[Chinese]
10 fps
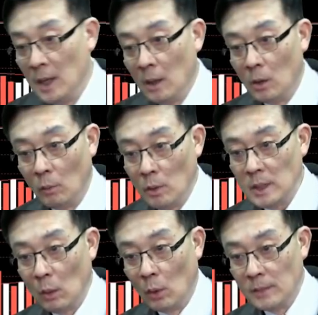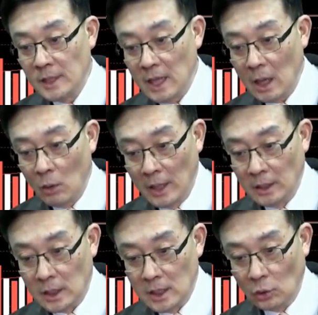我我想我们这一套软
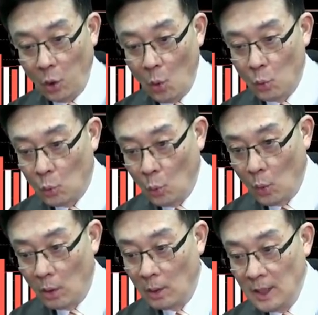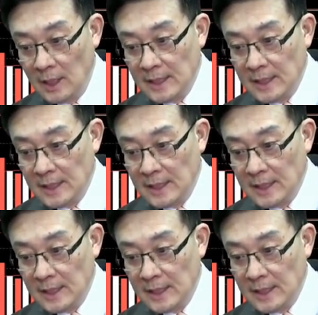体是透过哈。